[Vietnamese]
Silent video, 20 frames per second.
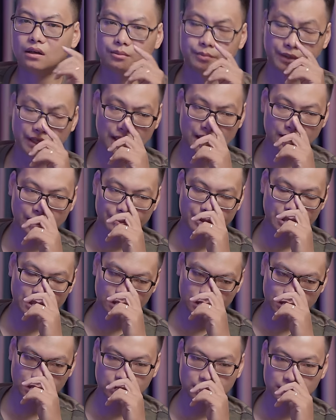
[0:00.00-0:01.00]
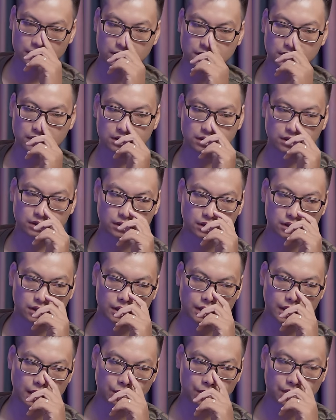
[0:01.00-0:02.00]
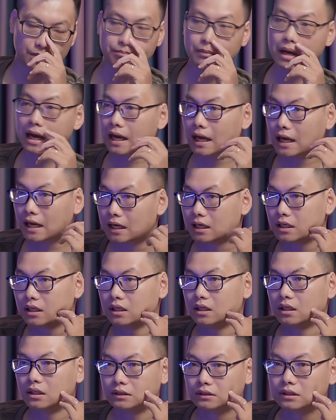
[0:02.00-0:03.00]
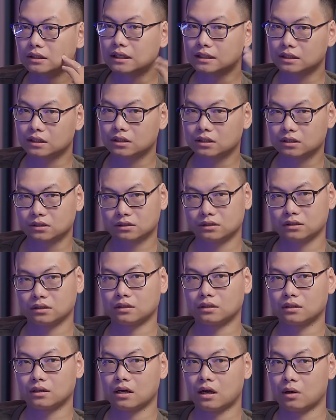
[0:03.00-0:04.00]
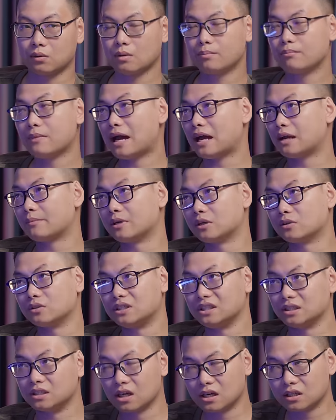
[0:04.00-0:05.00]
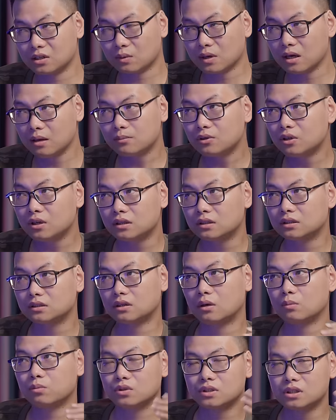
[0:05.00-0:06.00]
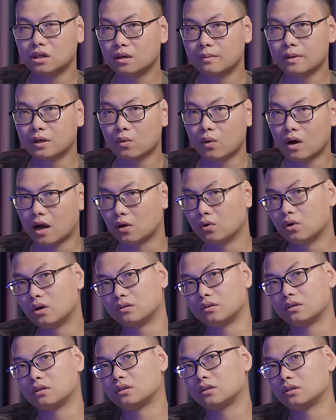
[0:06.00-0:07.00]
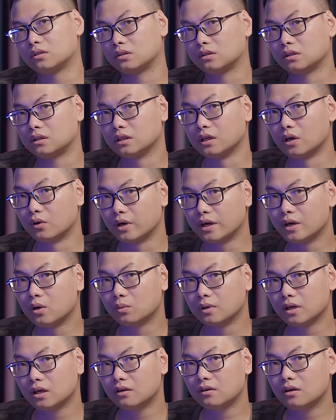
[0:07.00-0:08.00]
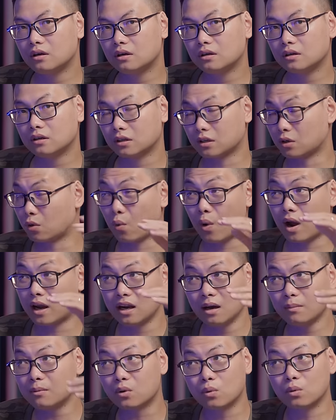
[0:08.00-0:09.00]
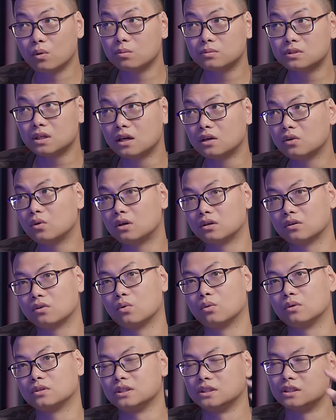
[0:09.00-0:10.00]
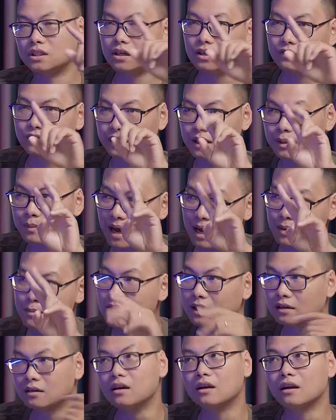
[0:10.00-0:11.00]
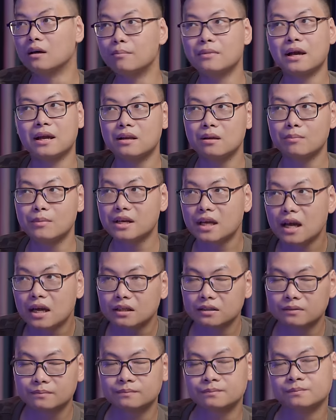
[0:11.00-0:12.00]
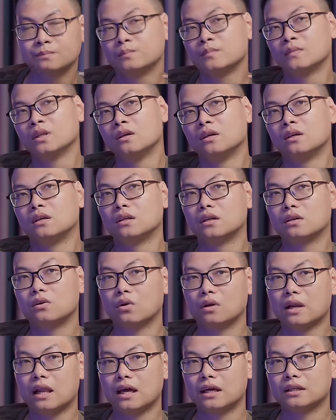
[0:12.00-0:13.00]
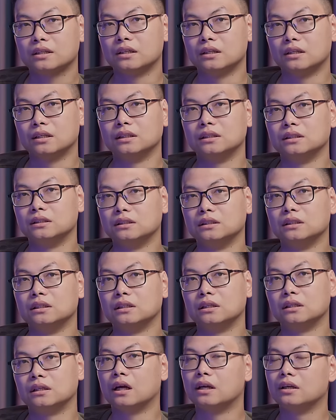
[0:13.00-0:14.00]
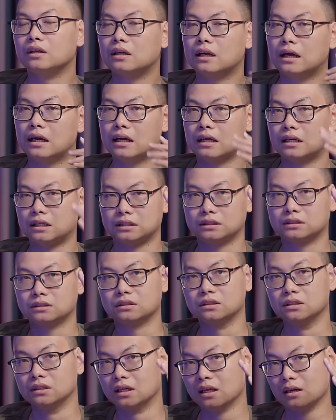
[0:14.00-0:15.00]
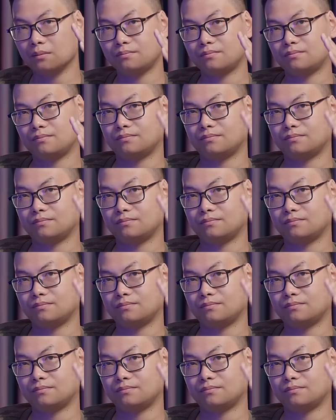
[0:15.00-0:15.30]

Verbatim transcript: Mình khá là khép kín từ từ khi học cấp ba, tức là học cấp ba mình cứ chỉ chơi trong lớp thôi á, không có à. chơi bên ngoài luôn. Điều đấy đồng nghĩa ngoài lớp là cũng không chơi luôn, cũng chỉ chơi được với thêm hai bạn nữa ở lớp ngay lớp bên cạnh. Thế còn lại thì gần như là từ lớp